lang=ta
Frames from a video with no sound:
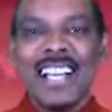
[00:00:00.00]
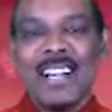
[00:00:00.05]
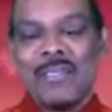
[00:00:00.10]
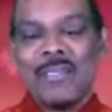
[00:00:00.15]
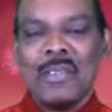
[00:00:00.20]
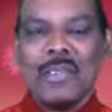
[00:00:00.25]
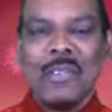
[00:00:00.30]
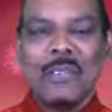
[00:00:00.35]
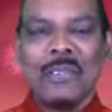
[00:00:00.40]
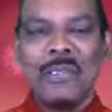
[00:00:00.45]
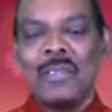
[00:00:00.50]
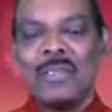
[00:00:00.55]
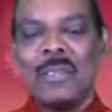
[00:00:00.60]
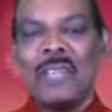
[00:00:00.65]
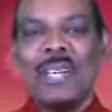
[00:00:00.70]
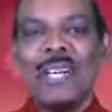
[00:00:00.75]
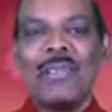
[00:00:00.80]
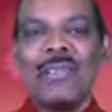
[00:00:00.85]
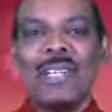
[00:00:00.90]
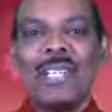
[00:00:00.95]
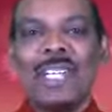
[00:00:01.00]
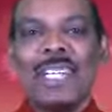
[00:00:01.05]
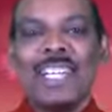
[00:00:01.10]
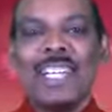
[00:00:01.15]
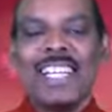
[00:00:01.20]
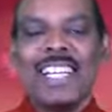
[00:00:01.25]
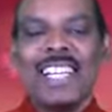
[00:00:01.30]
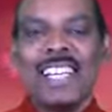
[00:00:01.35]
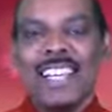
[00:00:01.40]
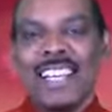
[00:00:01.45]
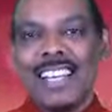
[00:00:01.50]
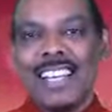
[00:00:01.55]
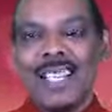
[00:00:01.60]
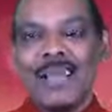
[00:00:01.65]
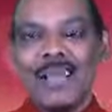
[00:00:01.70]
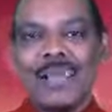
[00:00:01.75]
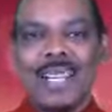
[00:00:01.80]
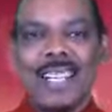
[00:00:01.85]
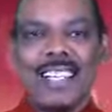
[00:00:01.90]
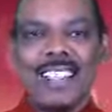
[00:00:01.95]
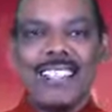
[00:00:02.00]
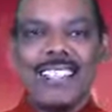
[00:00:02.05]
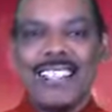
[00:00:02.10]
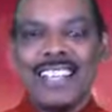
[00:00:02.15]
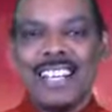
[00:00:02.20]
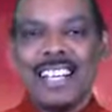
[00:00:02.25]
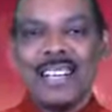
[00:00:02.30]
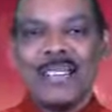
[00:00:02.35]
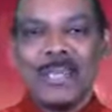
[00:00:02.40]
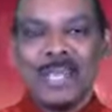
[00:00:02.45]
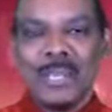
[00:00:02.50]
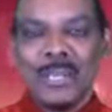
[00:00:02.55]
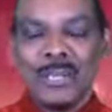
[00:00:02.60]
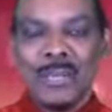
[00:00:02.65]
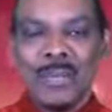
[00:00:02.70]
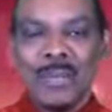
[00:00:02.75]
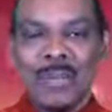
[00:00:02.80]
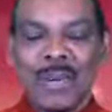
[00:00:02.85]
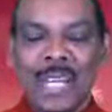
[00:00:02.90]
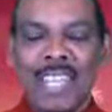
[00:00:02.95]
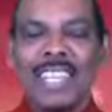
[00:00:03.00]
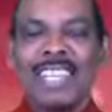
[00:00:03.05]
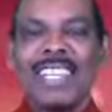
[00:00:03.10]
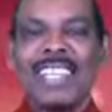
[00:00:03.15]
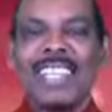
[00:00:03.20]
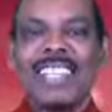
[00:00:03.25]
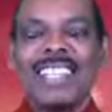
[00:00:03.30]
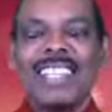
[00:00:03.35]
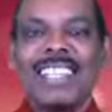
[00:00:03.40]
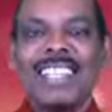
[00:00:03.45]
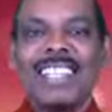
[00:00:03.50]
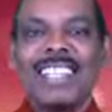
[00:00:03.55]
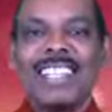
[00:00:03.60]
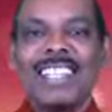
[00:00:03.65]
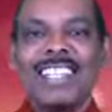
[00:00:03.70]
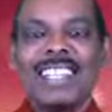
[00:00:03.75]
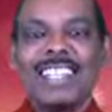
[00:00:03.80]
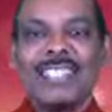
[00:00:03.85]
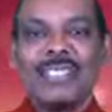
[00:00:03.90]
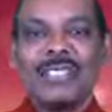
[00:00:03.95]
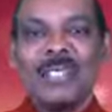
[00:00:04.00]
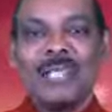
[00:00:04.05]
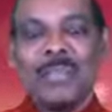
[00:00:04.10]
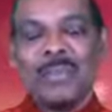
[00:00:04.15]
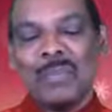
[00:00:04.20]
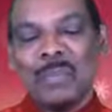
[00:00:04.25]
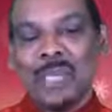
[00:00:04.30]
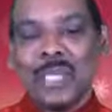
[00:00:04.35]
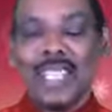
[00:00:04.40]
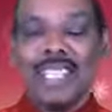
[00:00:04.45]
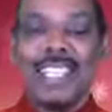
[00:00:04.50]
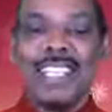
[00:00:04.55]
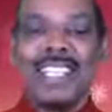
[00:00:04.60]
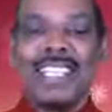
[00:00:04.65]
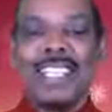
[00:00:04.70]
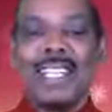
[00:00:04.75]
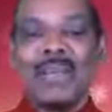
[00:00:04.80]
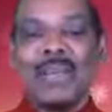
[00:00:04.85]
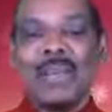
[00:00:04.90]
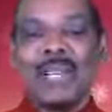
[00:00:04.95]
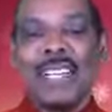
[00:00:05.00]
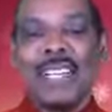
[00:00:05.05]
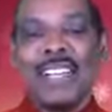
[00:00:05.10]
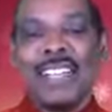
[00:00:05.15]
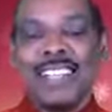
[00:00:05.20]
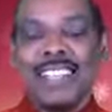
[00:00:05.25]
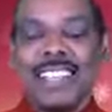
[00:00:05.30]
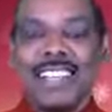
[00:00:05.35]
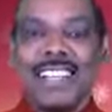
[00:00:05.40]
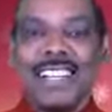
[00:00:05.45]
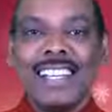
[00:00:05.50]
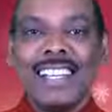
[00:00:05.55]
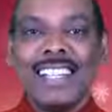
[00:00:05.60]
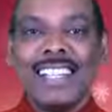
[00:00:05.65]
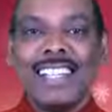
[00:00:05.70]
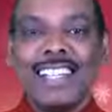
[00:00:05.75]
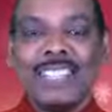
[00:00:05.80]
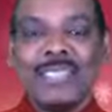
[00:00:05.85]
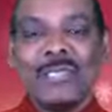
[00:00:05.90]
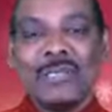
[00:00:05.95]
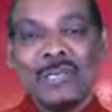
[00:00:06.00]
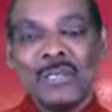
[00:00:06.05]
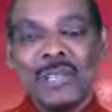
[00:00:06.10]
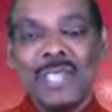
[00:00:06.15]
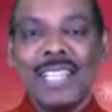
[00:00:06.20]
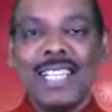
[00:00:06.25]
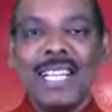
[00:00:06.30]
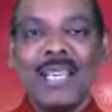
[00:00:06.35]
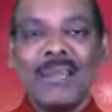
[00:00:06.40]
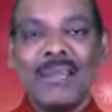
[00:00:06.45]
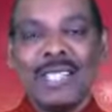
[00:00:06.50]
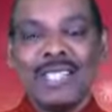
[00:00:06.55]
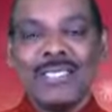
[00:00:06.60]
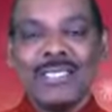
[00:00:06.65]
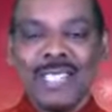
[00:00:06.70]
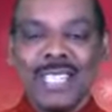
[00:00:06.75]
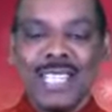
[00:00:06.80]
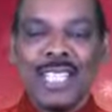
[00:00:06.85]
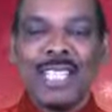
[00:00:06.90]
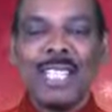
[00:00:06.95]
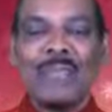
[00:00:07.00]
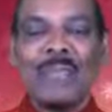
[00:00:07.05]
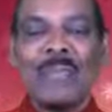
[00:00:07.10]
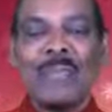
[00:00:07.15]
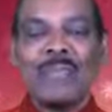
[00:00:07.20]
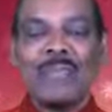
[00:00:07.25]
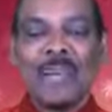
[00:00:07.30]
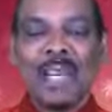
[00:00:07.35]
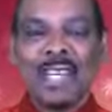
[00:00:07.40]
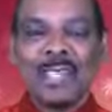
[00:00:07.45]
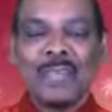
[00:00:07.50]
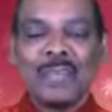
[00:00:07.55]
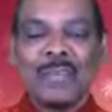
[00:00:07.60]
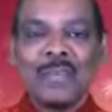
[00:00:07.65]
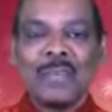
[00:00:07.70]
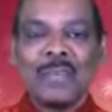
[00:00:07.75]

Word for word: அவ்வளவு தூரம் அவர் எங்கள் எல்லாரையும் மகிழ்ச்சியாக வைத்திருப்பார் சிரிப்பதற்கென்றே பல கதைகளை சொல்லி நம்மை சிரிக்க வைப்பார்